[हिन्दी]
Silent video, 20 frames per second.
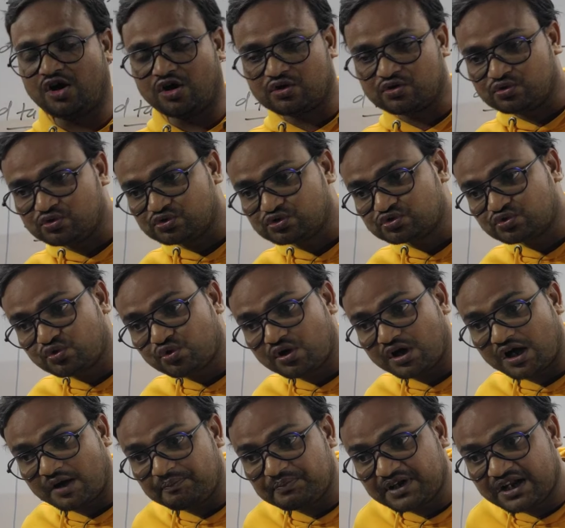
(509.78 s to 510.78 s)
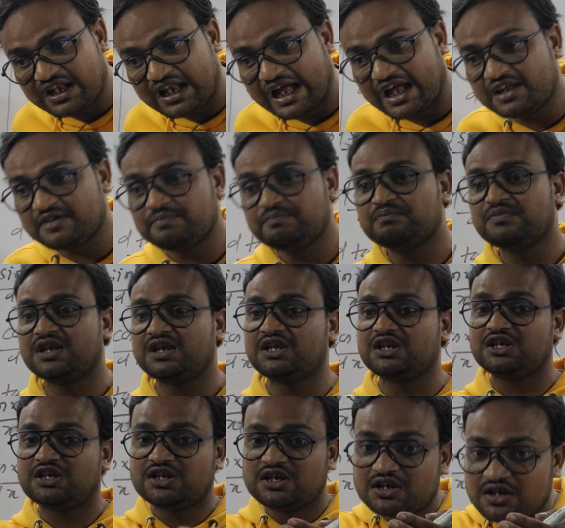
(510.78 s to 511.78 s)
और उसको अपने लाइफ
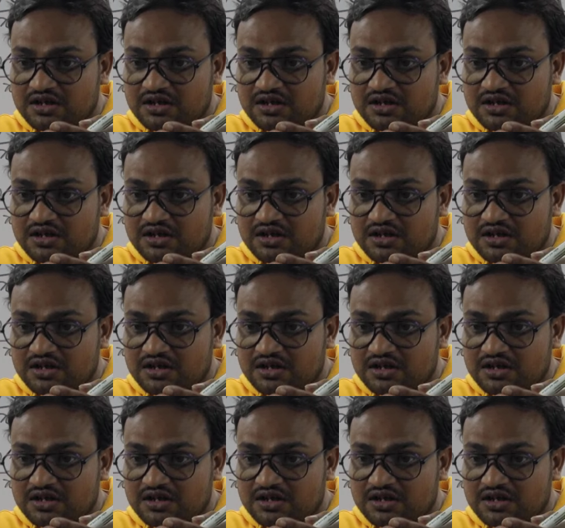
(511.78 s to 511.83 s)
में